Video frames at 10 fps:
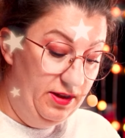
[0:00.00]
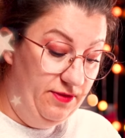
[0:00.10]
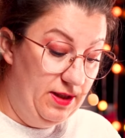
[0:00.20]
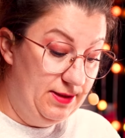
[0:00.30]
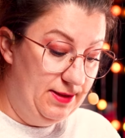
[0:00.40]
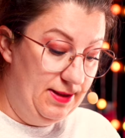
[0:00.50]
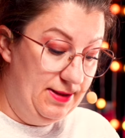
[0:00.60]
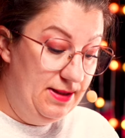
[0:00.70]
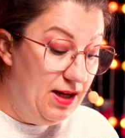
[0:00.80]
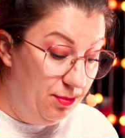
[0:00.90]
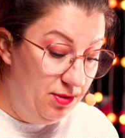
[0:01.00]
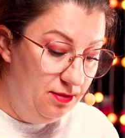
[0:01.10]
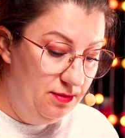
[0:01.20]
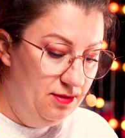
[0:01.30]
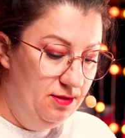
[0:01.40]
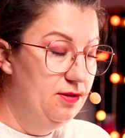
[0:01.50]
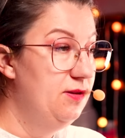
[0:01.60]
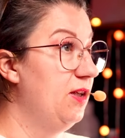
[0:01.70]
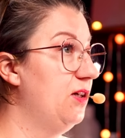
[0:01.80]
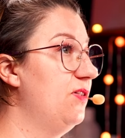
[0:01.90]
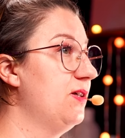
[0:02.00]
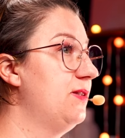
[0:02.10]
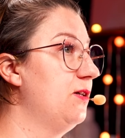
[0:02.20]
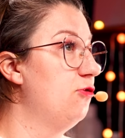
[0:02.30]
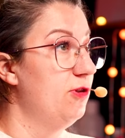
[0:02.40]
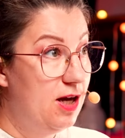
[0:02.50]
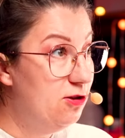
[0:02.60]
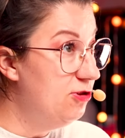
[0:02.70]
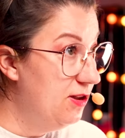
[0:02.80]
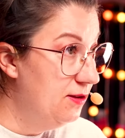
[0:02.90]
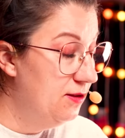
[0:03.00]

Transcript: tę gwiazdę znam, tę gwiazdę kojarzę.